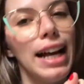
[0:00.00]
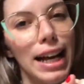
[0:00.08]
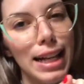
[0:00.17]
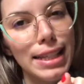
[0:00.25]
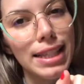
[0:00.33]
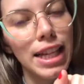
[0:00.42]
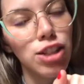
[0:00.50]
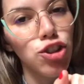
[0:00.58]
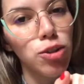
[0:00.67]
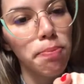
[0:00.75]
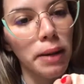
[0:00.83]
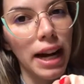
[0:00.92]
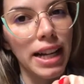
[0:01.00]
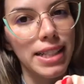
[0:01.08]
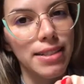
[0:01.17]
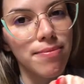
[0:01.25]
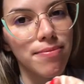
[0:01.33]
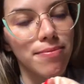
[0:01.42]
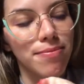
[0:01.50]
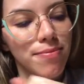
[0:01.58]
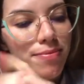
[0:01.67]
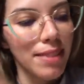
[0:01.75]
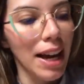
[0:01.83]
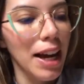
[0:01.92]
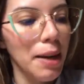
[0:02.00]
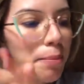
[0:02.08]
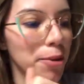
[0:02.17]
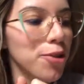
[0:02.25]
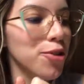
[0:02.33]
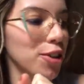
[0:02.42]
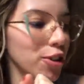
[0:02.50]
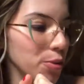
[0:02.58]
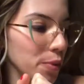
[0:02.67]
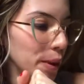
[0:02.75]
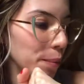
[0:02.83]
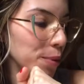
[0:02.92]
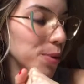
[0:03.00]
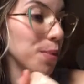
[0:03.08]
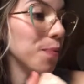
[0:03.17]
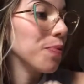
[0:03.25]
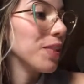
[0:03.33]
É cidade de praia, tá? Pra onde nós vamos.